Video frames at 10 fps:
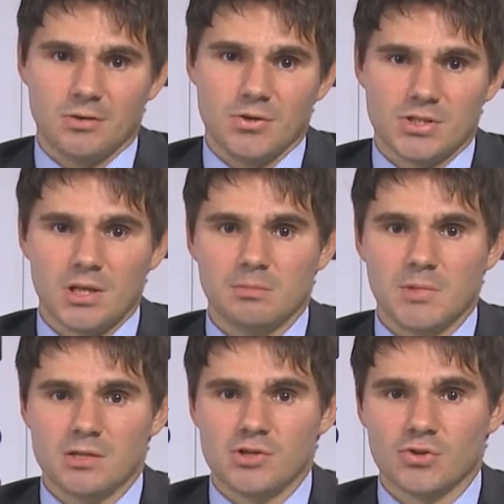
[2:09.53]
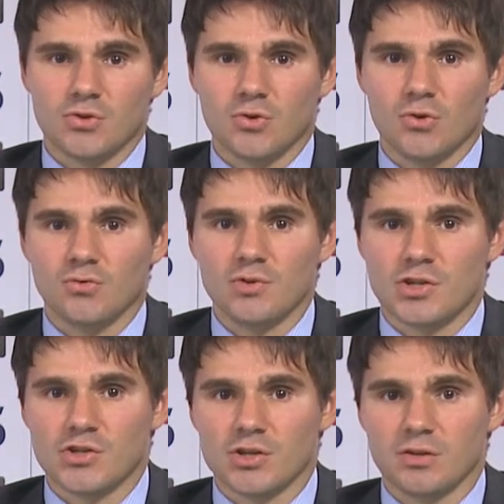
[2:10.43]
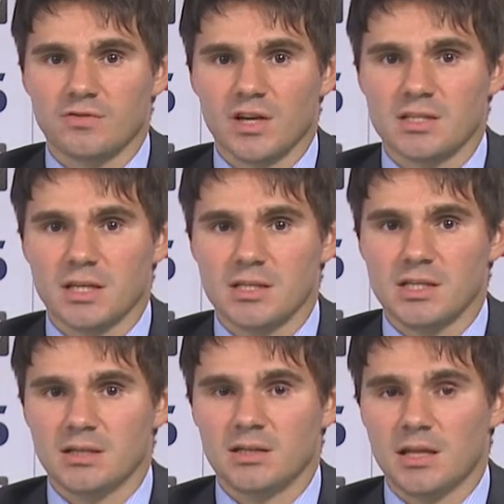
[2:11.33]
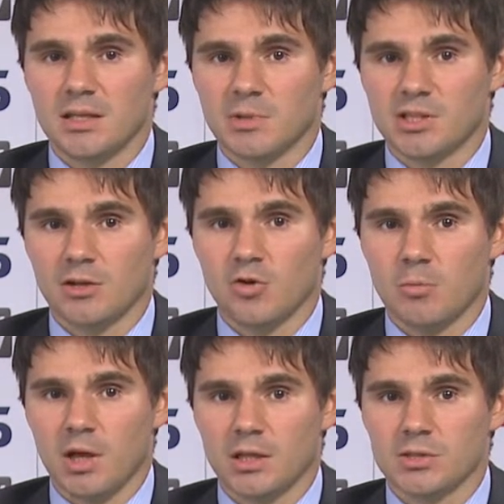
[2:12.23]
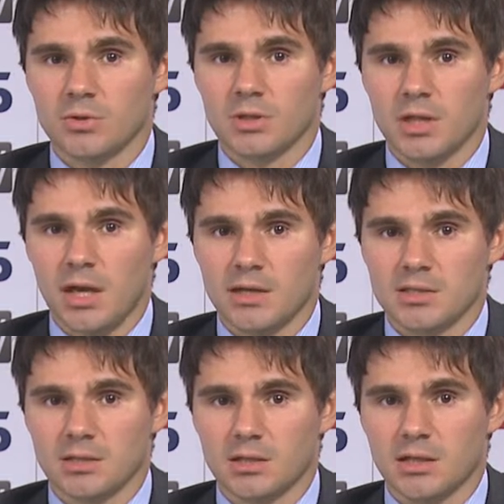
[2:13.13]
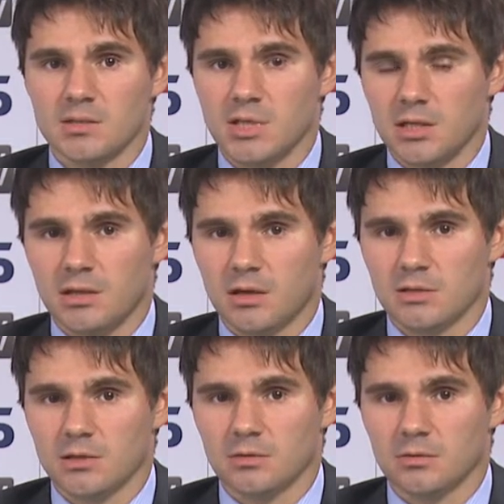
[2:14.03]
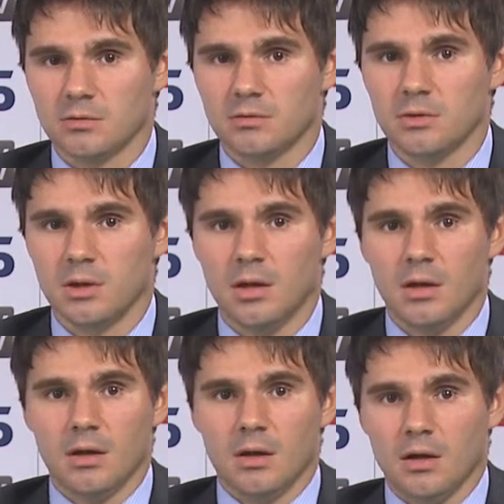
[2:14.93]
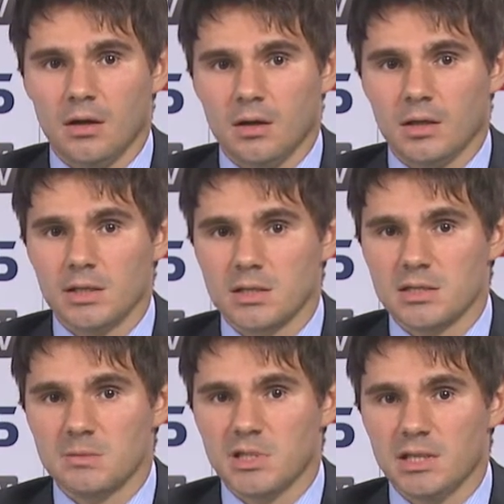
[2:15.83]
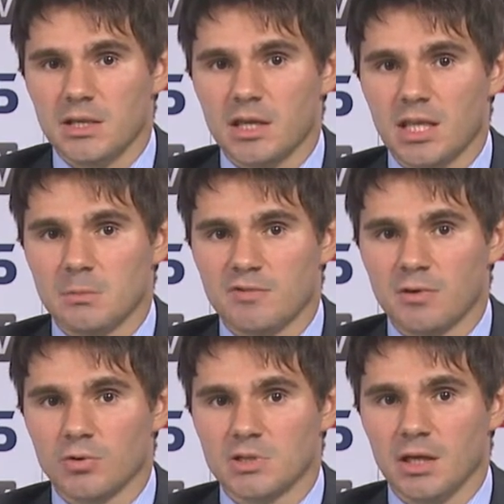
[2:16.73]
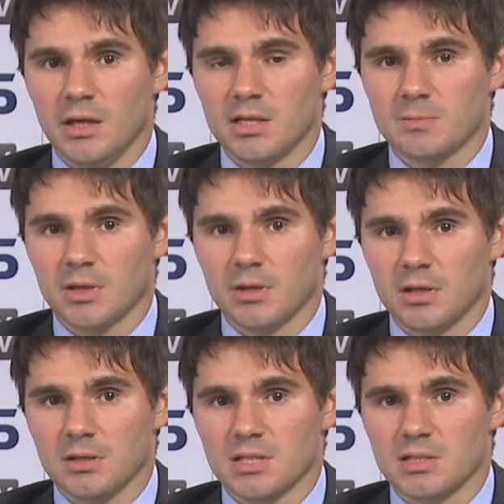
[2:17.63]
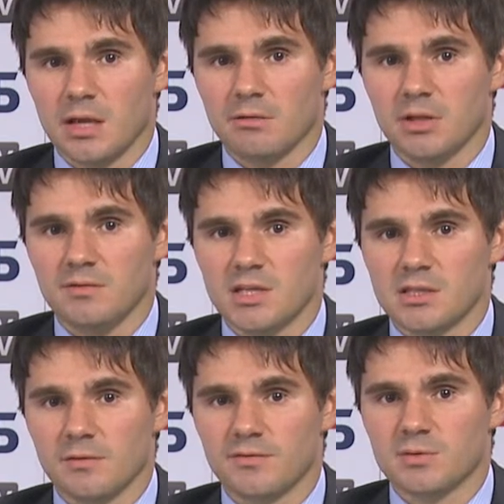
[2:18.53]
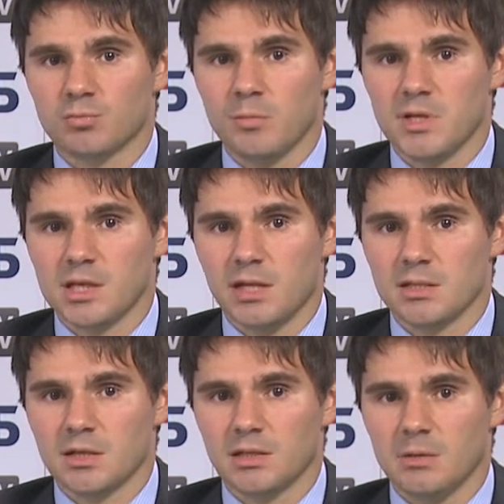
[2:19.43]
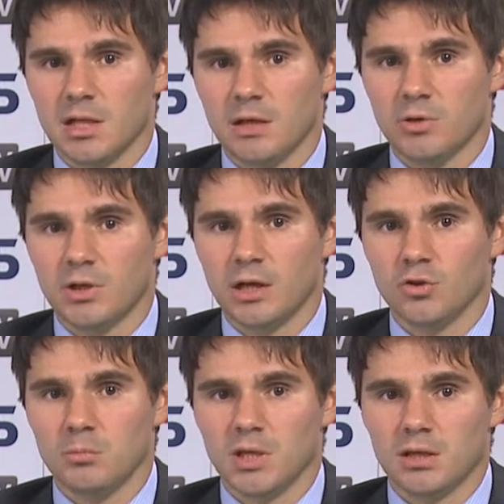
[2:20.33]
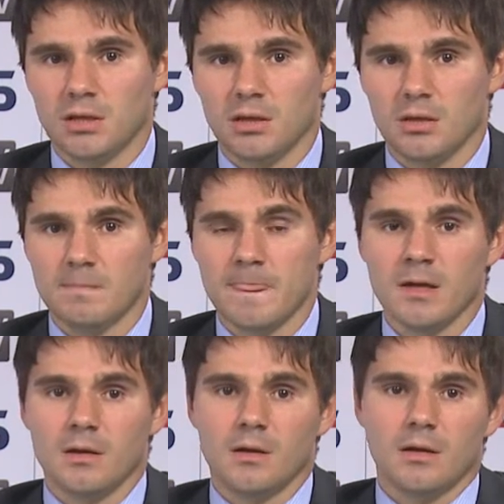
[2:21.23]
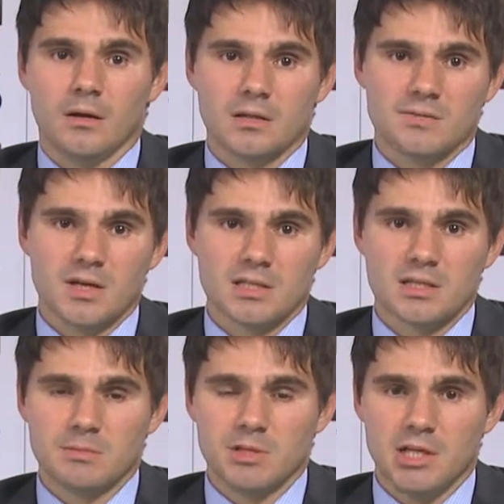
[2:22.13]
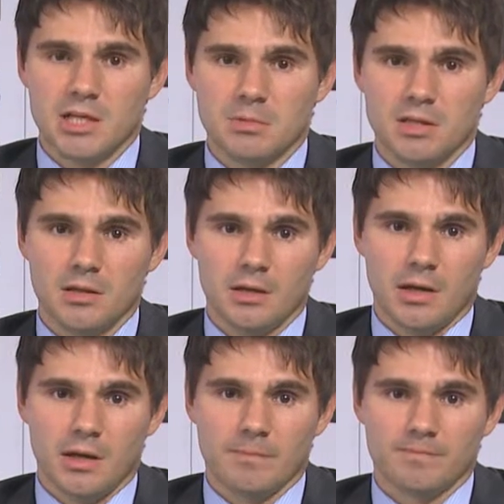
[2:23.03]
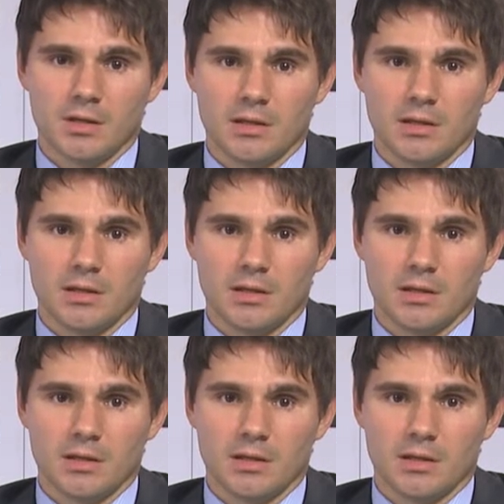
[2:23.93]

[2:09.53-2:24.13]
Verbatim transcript: Хочется отметить, что вышедшие в конце недели данные по торговому балансу Китая несколько изменили картину. Э, резкое замедление темпов роста экспорта заставило инвесторов вспомнить о рисках для мировой экономики, э, связанных с замедлением Китая.